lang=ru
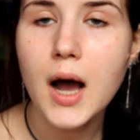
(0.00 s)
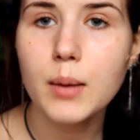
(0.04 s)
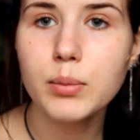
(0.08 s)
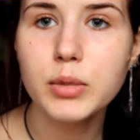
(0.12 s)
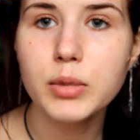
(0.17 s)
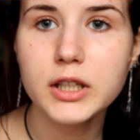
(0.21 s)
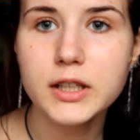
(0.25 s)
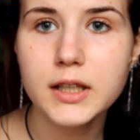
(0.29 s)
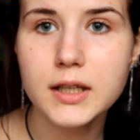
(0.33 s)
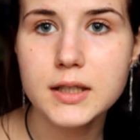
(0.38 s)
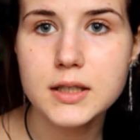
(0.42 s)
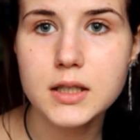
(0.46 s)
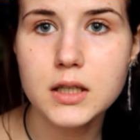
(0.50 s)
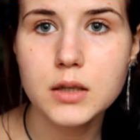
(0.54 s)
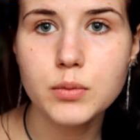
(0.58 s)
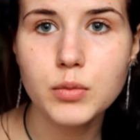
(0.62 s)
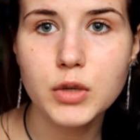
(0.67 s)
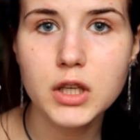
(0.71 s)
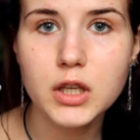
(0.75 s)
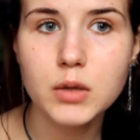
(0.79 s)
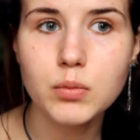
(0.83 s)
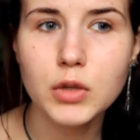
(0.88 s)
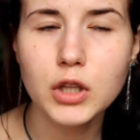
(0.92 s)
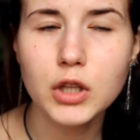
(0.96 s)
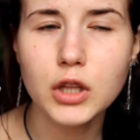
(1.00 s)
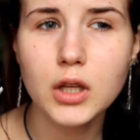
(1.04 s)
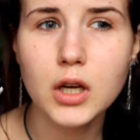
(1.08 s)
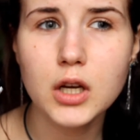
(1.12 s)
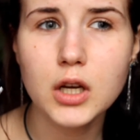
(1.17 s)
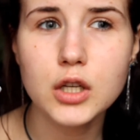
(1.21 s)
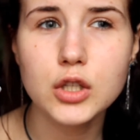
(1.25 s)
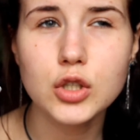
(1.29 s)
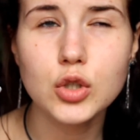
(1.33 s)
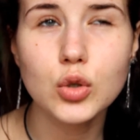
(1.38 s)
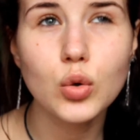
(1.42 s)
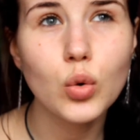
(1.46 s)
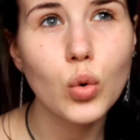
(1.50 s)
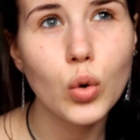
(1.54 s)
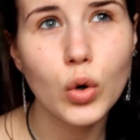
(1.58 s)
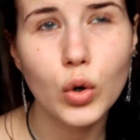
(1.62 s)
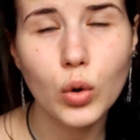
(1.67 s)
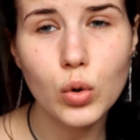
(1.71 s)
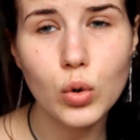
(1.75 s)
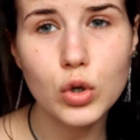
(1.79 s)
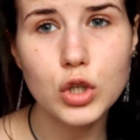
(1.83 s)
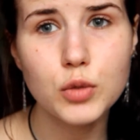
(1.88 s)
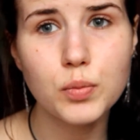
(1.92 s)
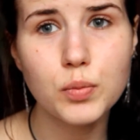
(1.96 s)
обладателям именно
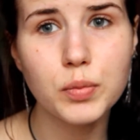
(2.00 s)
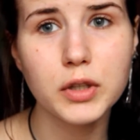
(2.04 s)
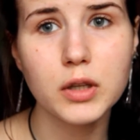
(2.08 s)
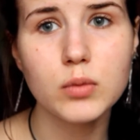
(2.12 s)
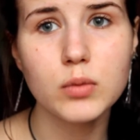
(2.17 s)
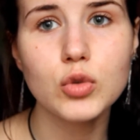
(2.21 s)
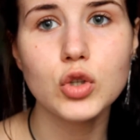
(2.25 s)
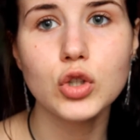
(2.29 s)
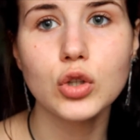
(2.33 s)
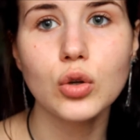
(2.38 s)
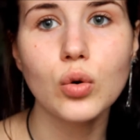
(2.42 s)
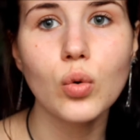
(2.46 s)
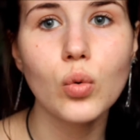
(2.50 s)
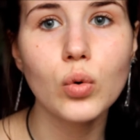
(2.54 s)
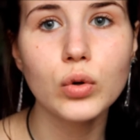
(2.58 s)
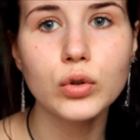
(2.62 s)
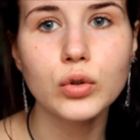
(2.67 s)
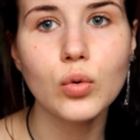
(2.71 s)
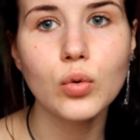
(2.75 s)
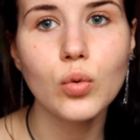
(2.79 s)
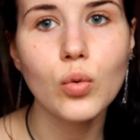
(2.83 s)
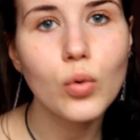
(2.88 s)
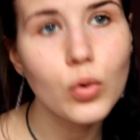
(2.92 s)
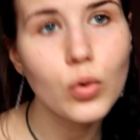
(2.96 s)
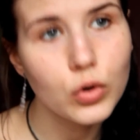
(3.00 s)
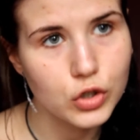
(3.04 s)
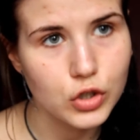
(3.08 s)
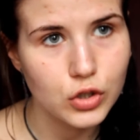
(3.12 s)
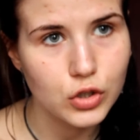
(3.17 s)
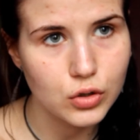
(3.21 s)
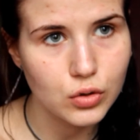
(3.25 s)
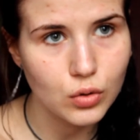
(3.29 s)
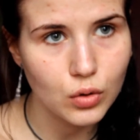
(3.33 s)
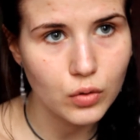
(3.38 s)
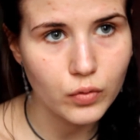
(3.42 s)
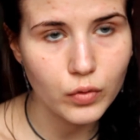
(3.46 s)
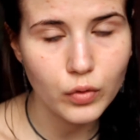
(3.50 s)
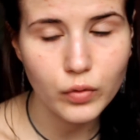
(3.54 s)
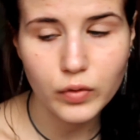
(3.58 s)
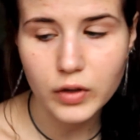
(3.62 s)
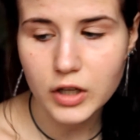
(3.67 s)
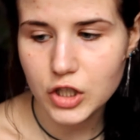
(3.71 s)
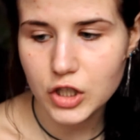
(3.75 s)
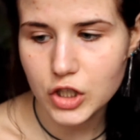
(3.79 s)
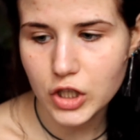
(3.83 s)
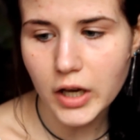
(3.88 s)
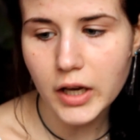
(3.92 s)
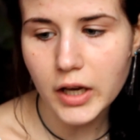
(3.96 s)
сухой кожи, потому что он очень здорово
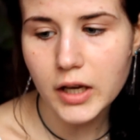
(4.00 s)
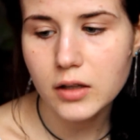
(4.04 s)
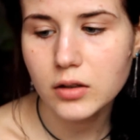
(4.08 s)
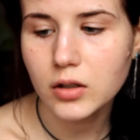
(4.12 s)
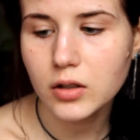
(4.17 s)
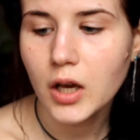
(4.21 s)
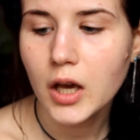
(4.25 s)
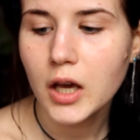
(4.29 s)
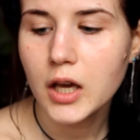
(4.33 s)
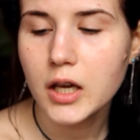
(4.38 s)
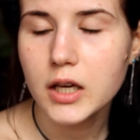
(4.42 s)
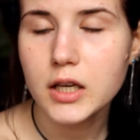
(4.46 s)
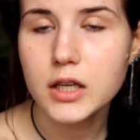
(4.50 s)
увлажняет.